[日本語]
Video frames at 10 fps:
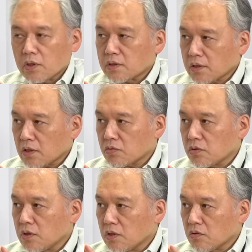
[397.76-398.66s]
うですか、
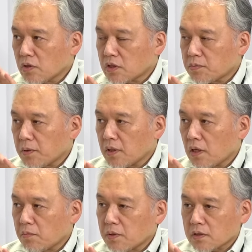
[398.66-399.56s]
ソニーの
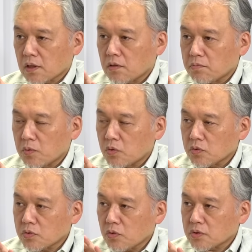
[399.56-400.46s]
Xperia皆さん
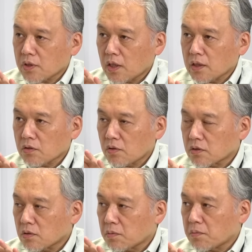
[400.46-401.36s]
もお使いなの
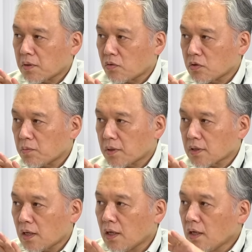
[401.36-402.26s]
がそのままここにま
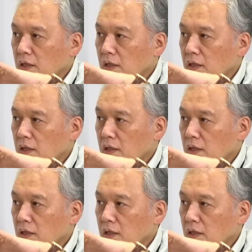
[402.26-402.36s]
た